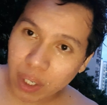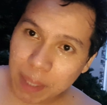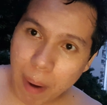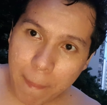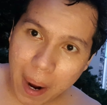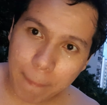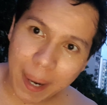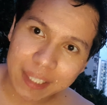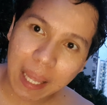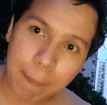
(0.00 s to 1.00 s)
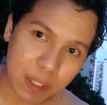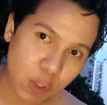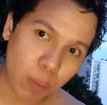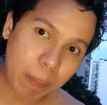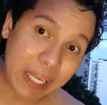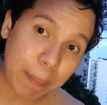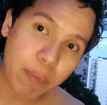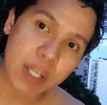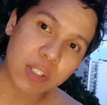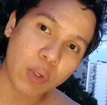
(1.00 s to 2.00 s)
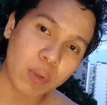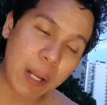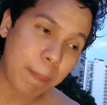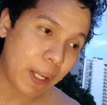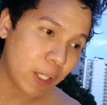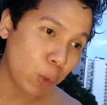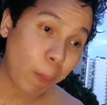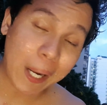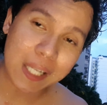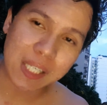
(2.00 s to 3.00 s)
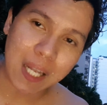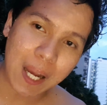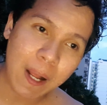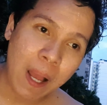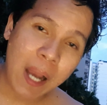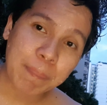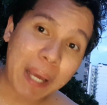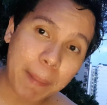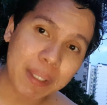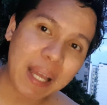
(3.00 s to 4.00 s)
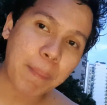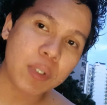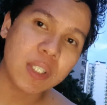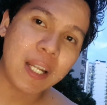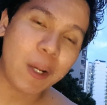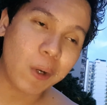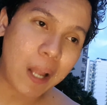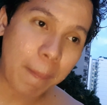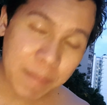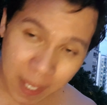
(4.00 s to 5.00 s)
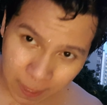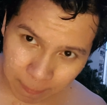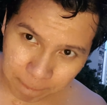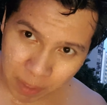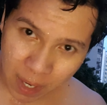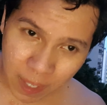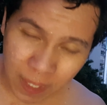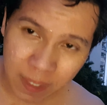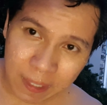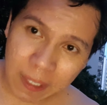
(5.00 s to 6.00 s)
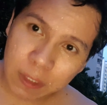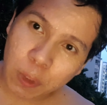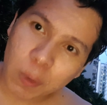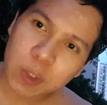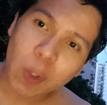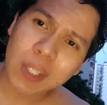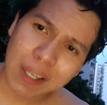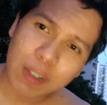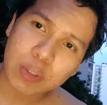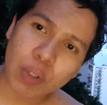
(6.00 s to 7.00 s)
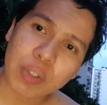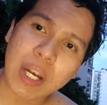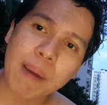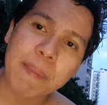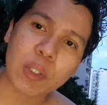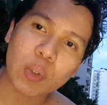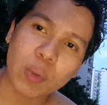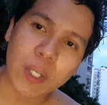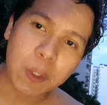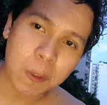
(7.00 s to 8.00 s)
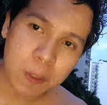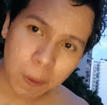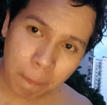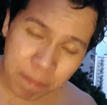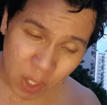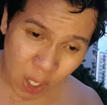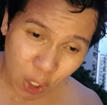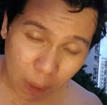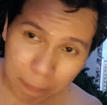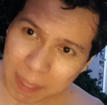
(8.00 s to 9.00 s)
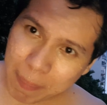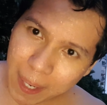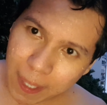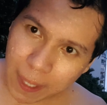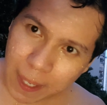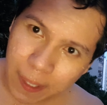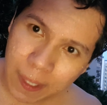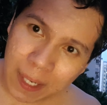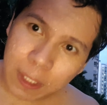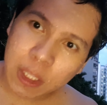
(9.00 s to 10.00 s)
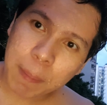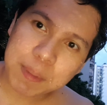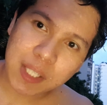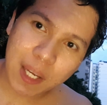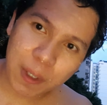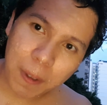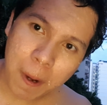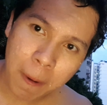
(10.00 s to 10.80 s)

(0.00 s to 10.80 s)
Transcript: iba mga bata pa so panay breaststroke lang para tumagal sila para matapos na nila so gusto ko talaga, gusto ko talaga matutunan yun so kung may mga tips kayo